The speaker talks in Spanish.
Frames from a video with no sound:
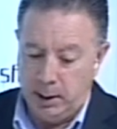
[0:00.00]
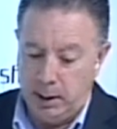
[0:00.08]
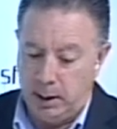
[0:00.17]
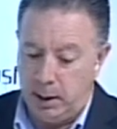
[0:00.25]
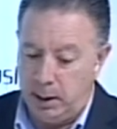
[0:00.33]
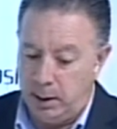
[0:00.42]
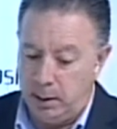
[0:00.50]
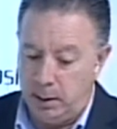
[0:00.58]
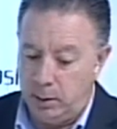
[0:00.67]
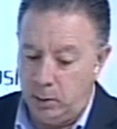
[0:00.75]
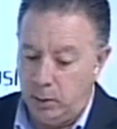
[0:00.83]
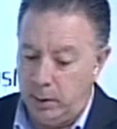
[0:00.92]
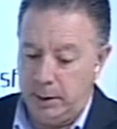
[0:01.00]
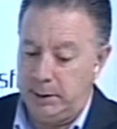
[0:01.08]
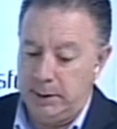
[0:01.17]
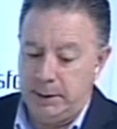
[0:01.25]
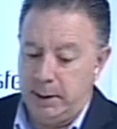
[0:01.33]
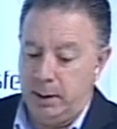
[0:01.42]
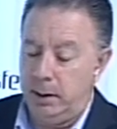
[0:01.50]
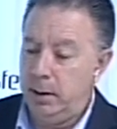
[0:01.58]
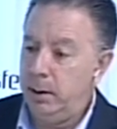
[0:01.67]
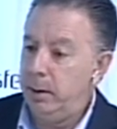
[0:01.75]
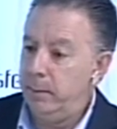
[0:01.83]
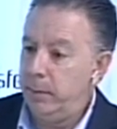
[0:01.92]
que no
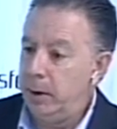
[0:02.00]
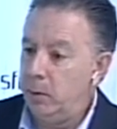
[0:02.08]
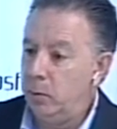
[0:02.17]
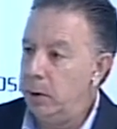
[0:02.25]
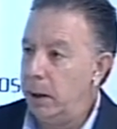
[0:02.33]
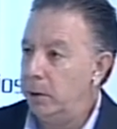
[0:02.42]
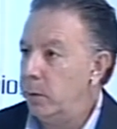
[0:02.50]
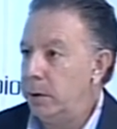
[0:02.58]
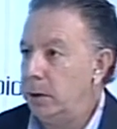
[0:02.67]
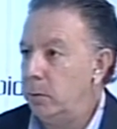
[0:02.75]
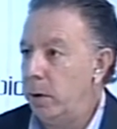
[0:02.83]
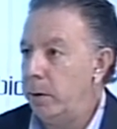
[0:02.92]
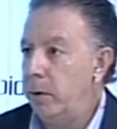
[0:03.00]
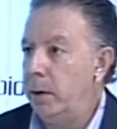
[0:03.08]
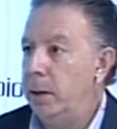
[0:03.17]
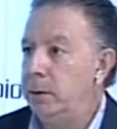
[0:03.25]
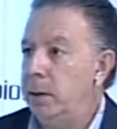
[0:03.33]
existe ninguna sobresaturación en el